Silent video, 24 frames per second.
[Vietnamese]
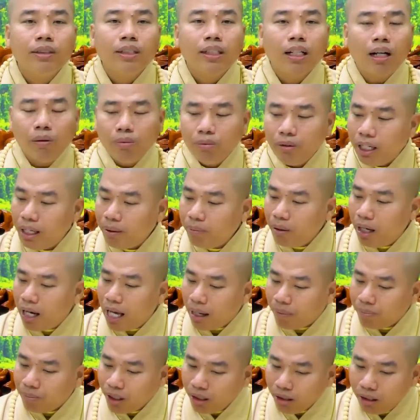không dám
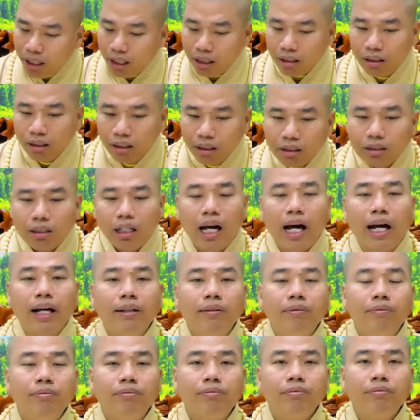làm những việc ngược lại